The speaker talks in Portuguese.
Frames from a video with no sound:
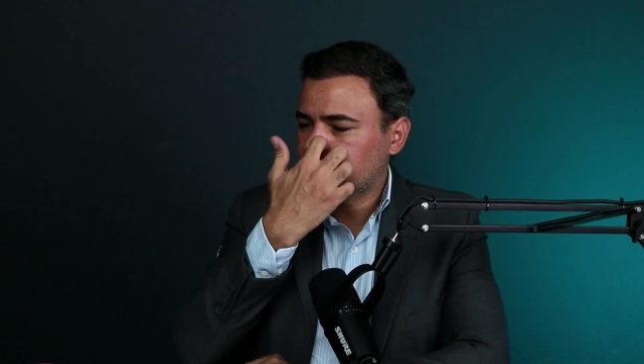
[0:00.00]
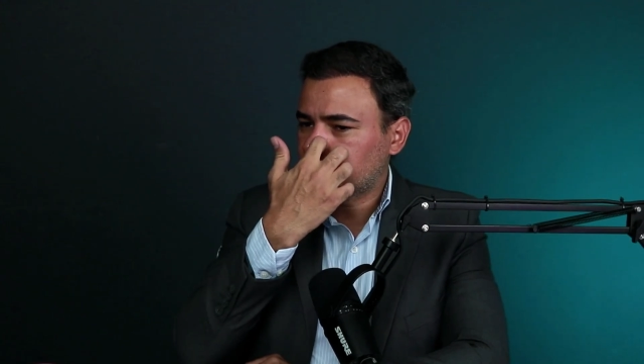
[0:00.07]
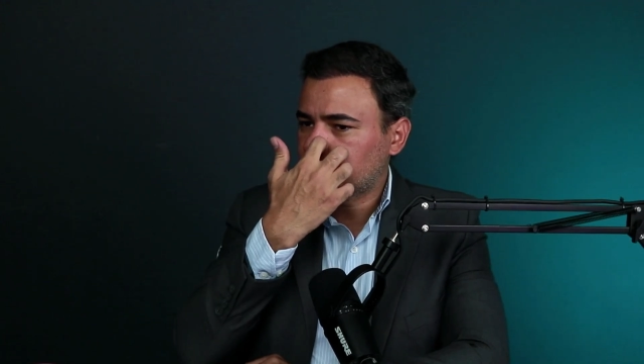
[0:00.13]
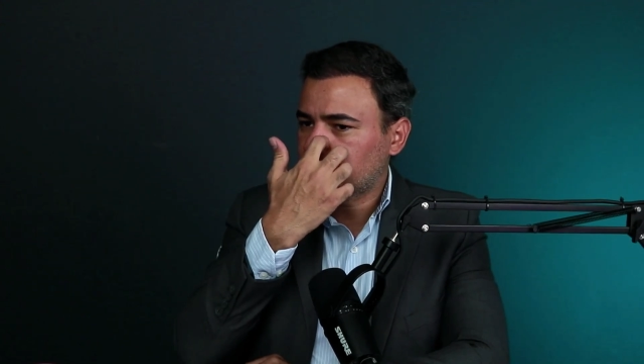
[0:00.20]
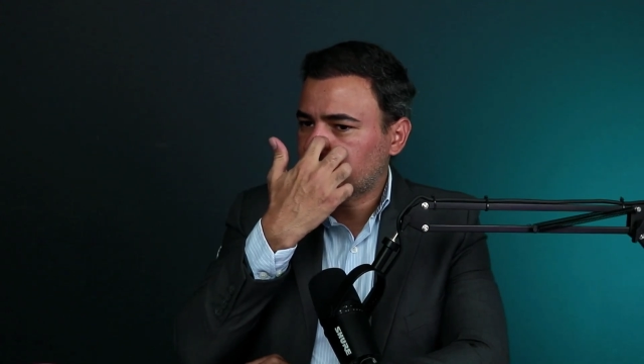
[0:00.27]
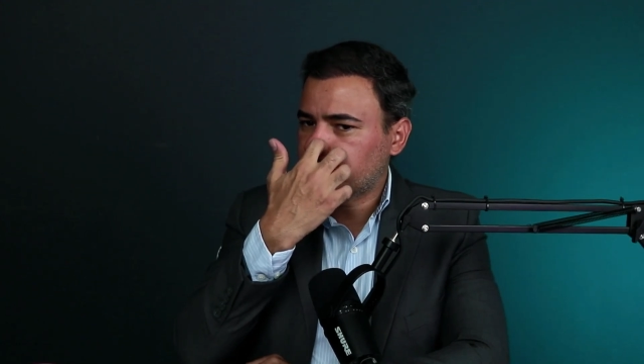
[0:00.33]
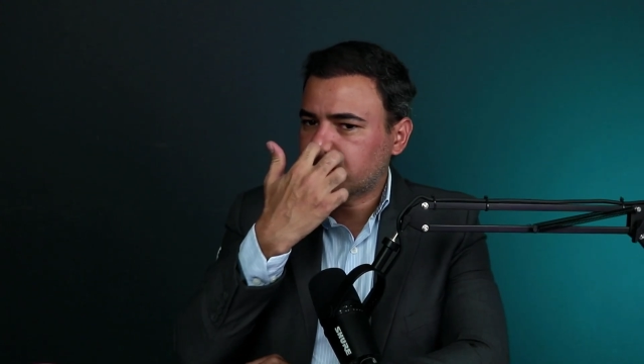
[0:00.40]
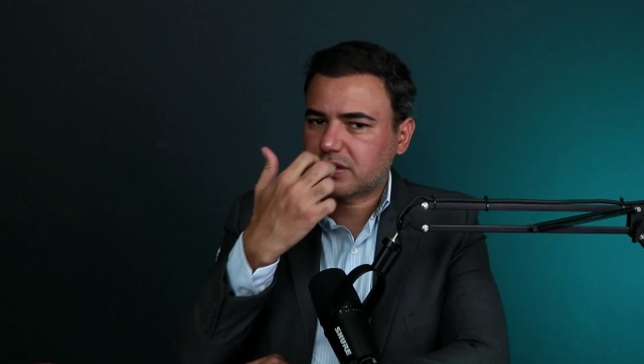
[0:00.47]

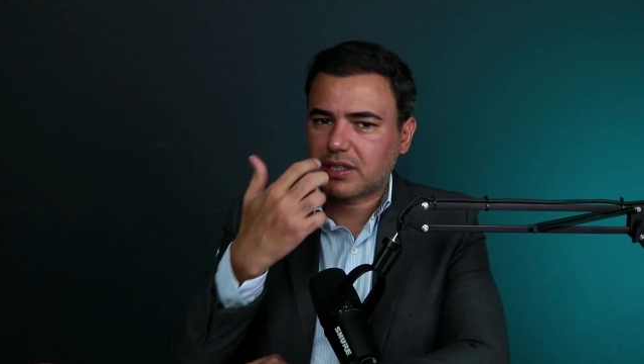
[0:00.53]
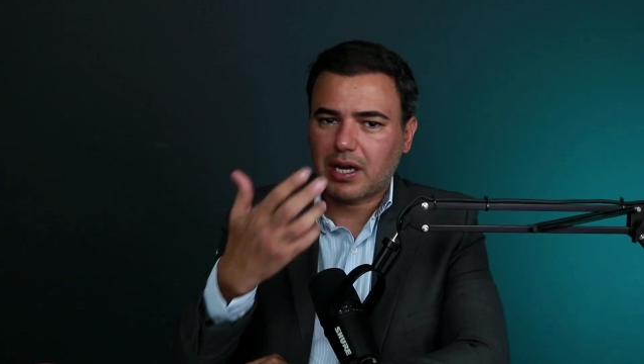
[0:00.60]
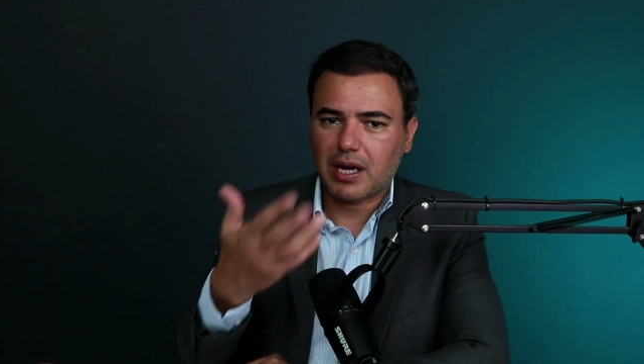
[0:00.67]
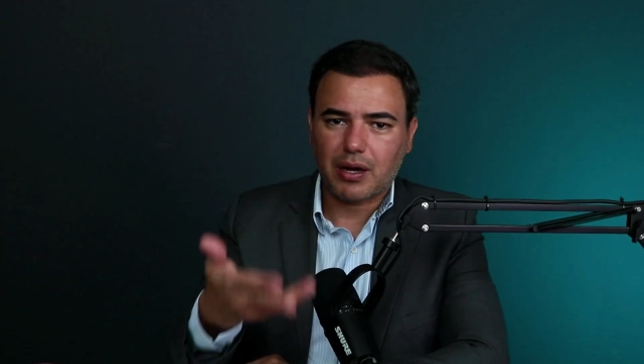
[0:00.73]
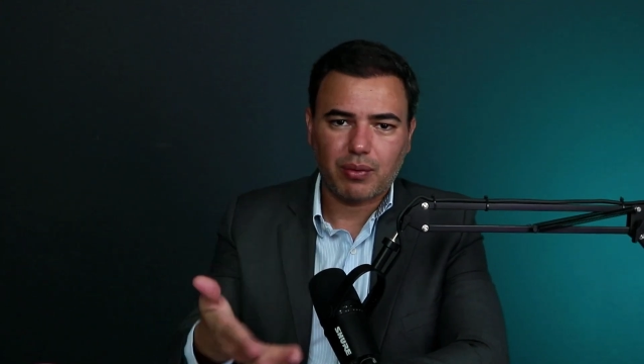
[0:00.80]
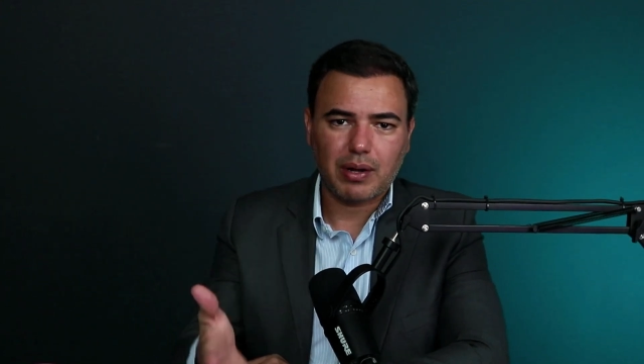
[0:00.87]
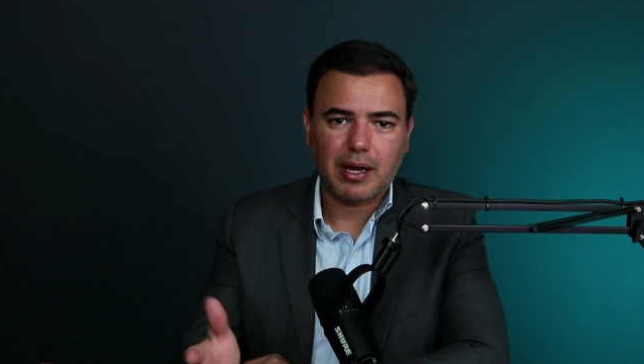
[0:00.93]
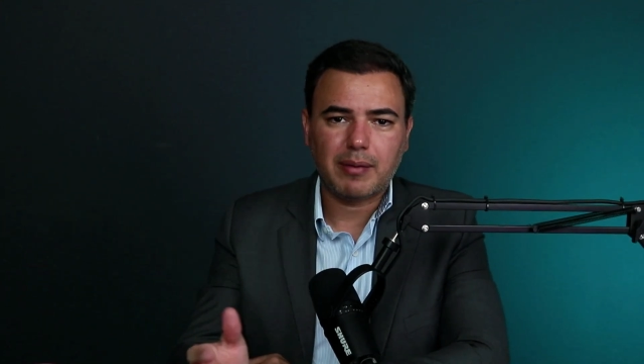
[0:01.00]
auditor
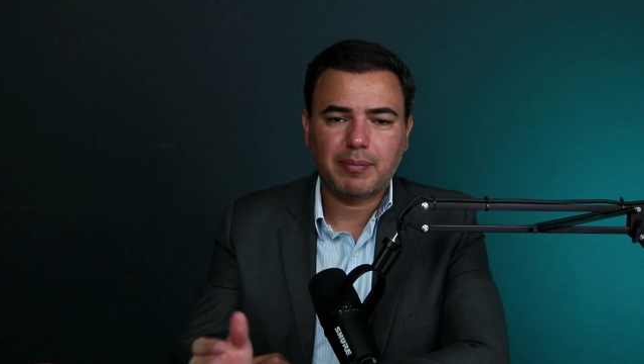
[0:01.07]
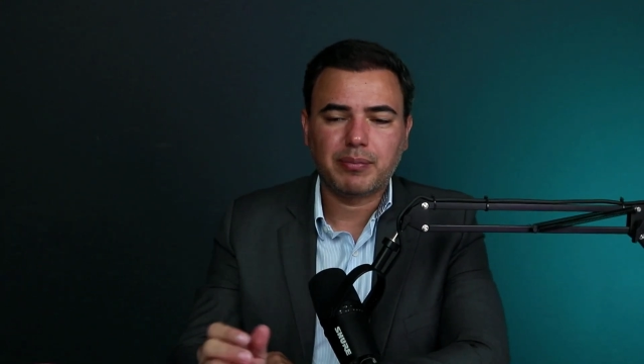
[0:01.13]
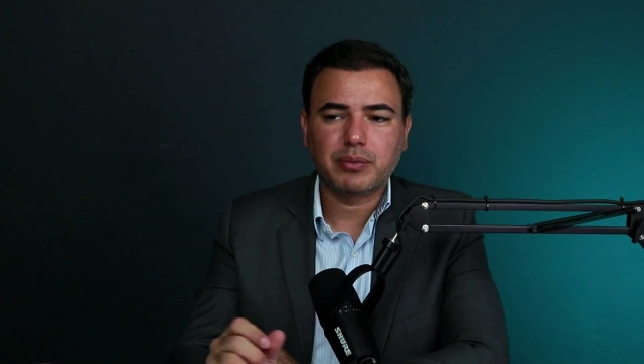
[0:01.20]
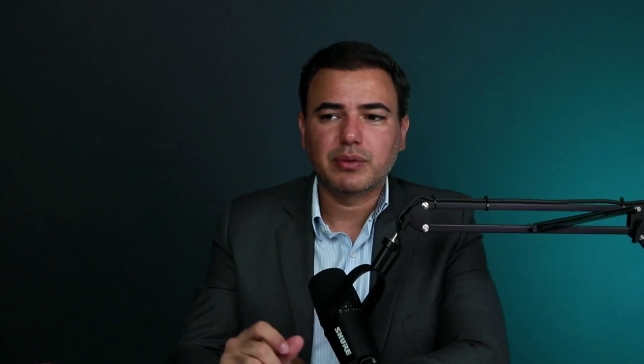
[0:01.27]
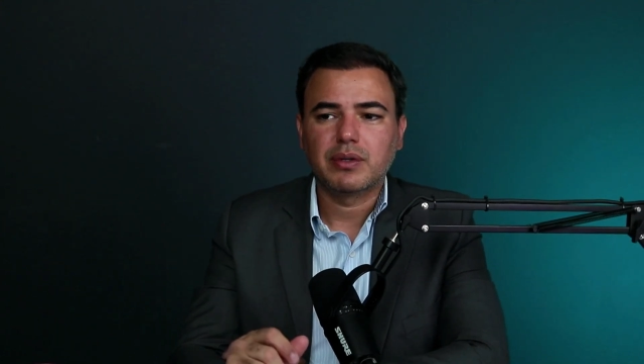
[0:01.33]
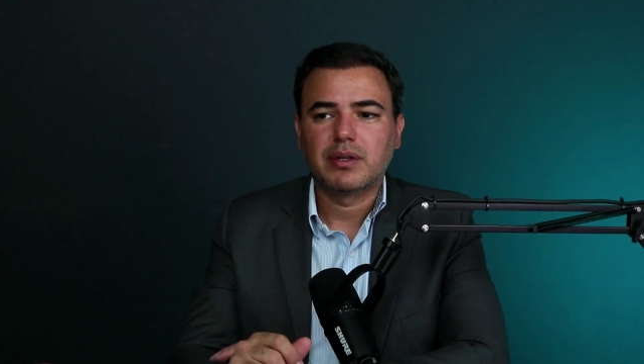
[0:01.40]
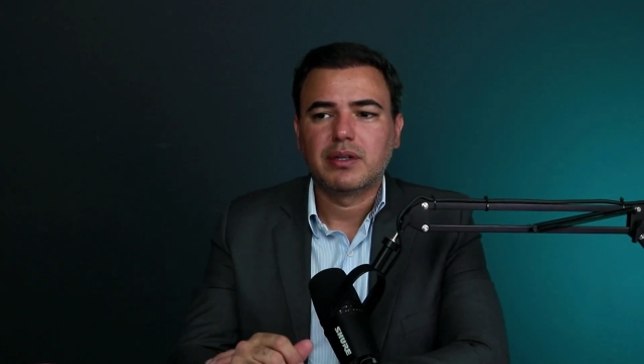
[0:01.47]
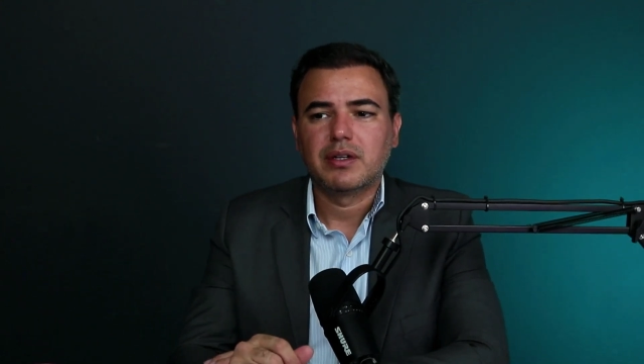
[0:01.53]
fiscal,
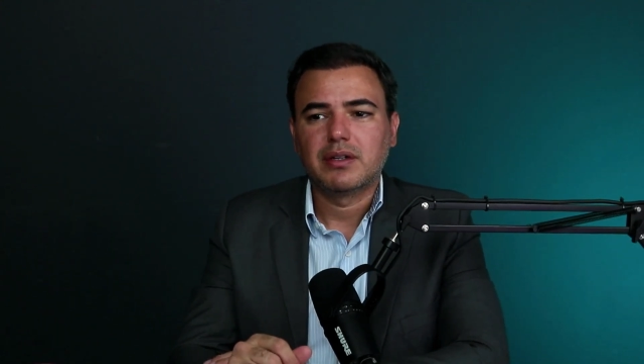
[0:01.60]
APO,